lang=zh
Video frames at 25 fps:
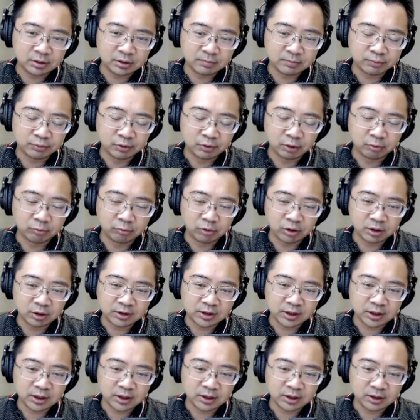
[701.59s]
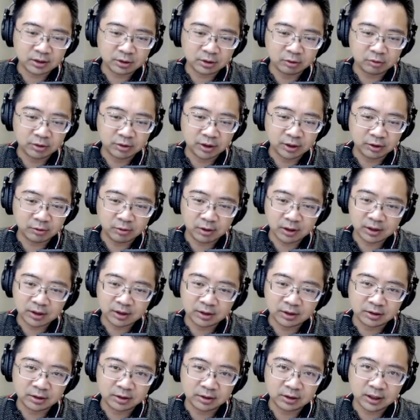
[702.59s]
Proof of Work 这个 token 的话，
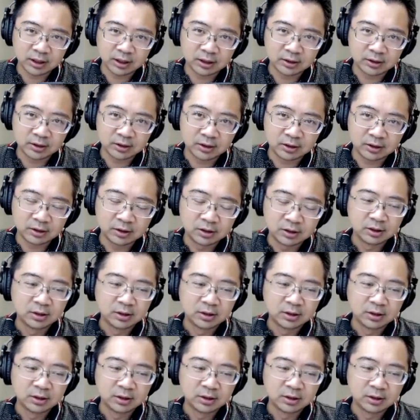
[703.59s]
可能它的